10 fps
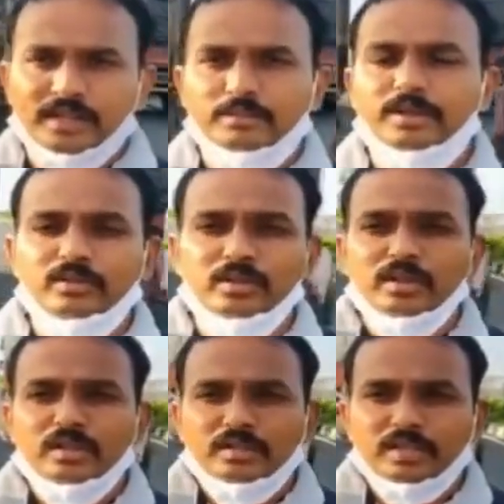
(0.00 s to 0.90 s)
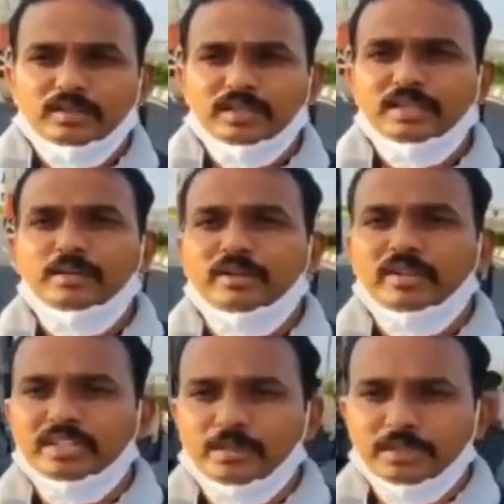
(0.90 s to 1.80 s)
రాలేకపోయారు తర్వాత ఇక్కడ మన
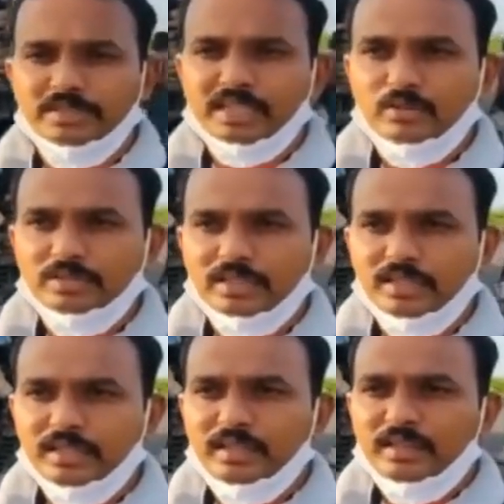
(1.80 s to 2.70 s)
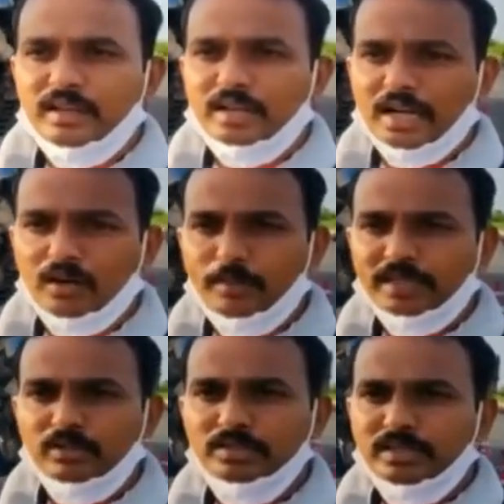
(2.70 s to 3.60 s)
వెంకటేశ్వరం బిడ్డ దగ్గరికి వచ్చేసరికి ఆ కారులో
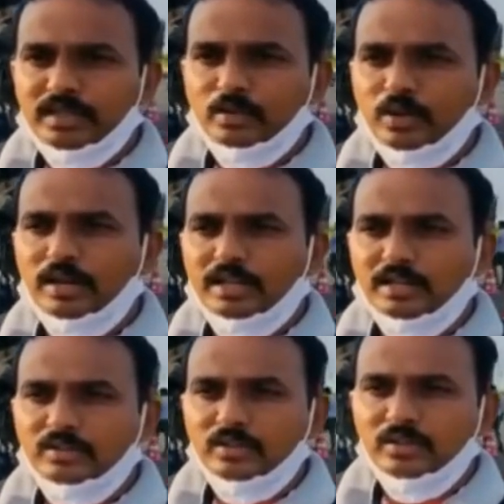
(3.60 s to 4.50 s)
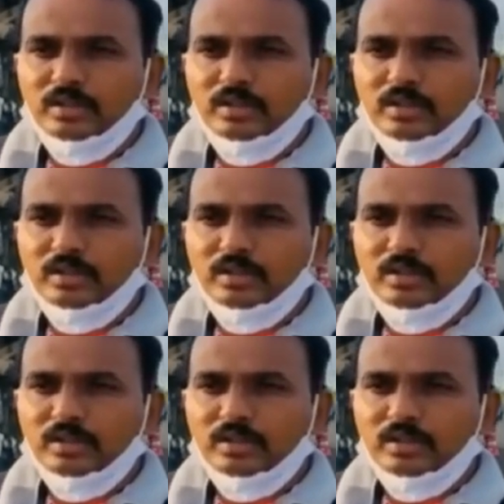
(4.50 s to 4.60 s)
మంటలు వచ్చి ఆ డోర్లు అలాగే అవడంతో